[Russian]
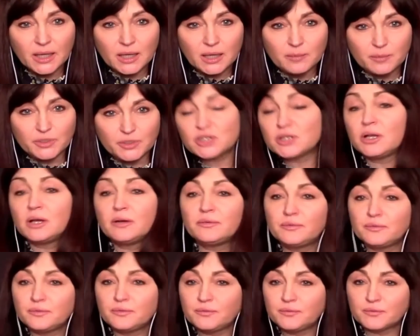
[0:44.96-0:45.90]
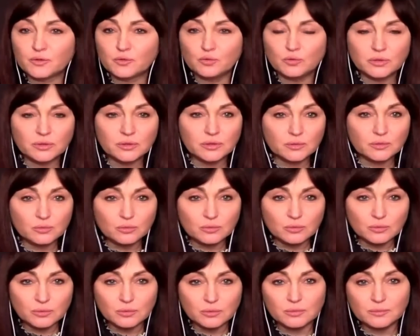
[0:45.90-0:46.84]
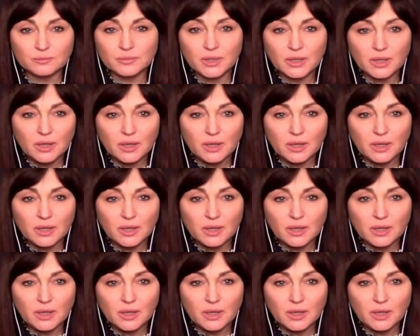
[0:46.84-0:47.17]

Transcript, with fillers: пришла в какую-то такую